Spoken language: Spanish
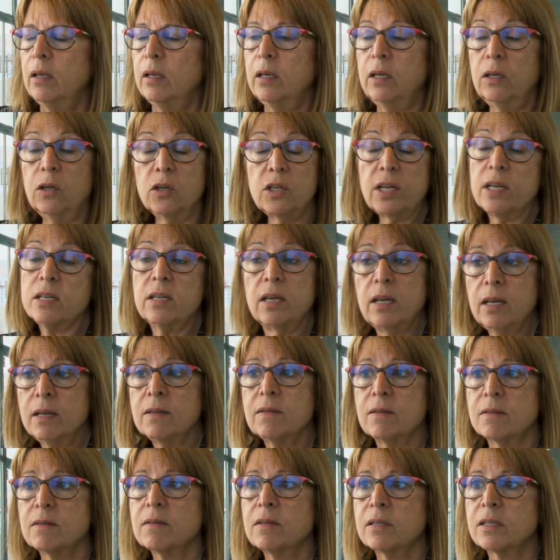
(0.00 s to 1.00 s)
y no es así,
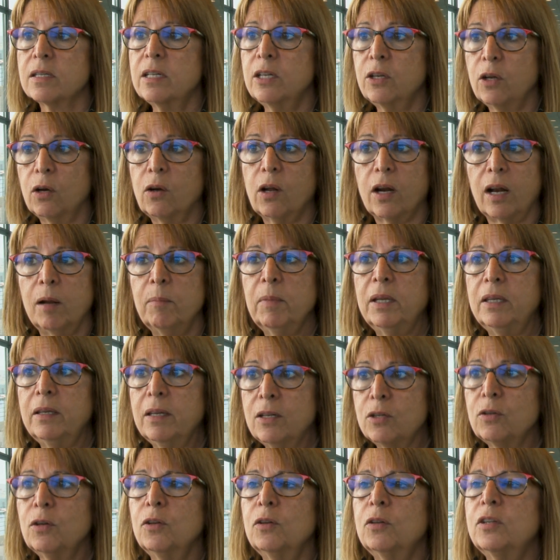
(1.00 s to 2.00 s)
sino
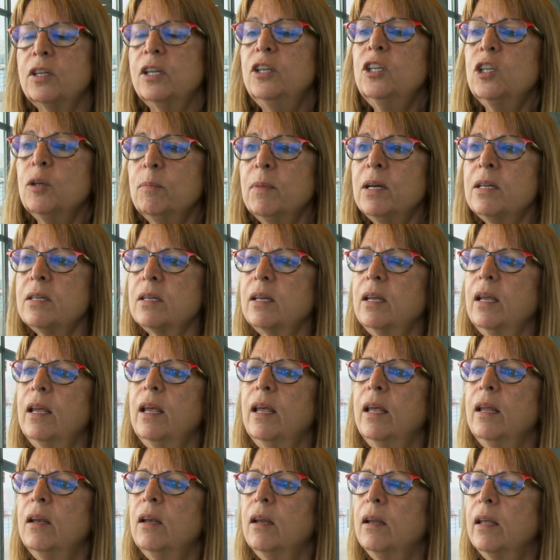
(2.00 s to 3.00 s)
realmente son síntomas
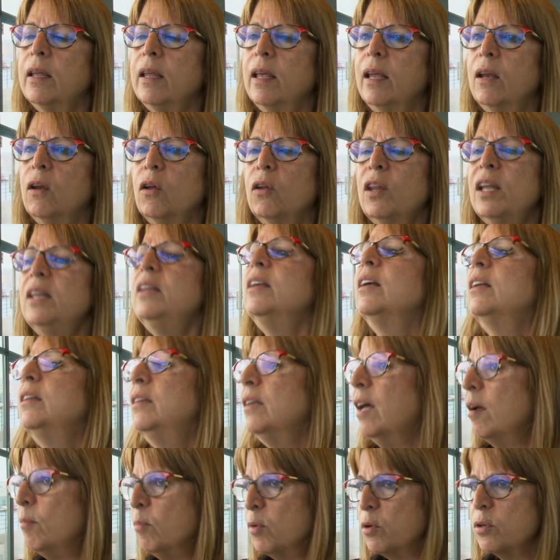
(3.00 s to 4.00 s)
que, no
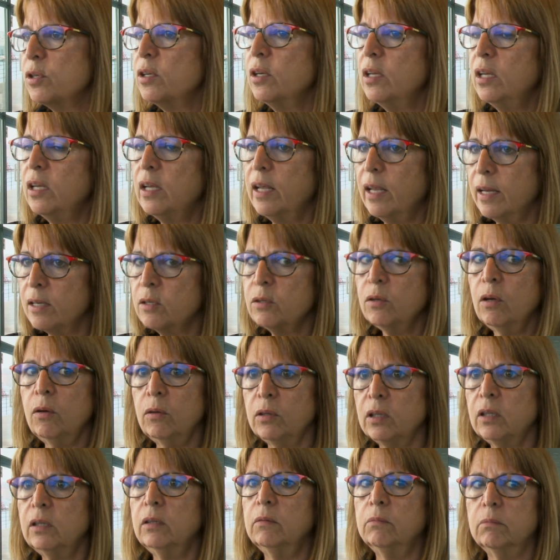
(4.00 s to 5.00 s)
detectamos y que
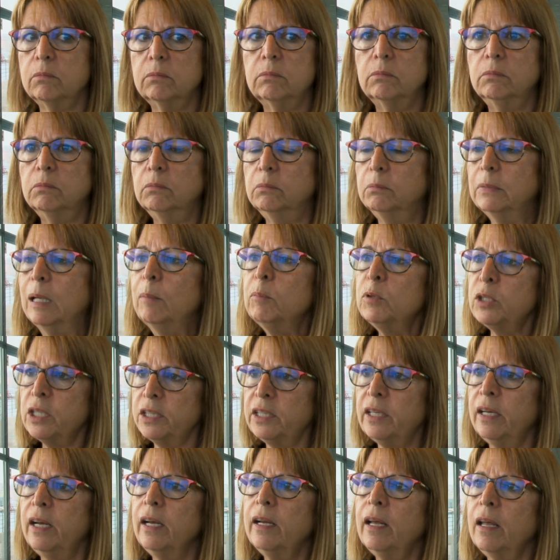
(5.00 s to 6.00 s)
esto mm, vamos
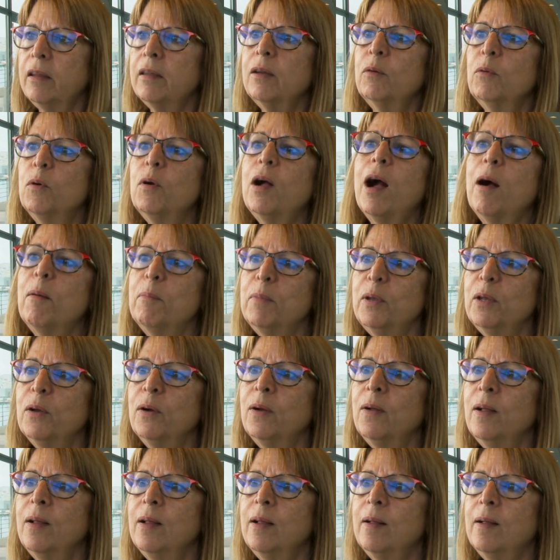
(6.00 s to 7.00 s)
a tener que hacer un
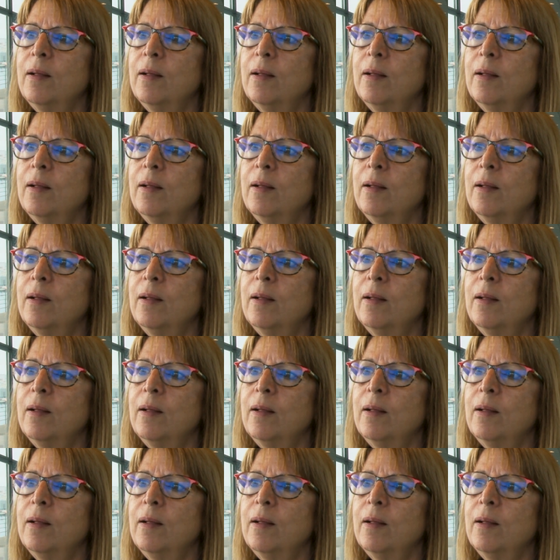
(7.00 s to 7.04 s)
cambio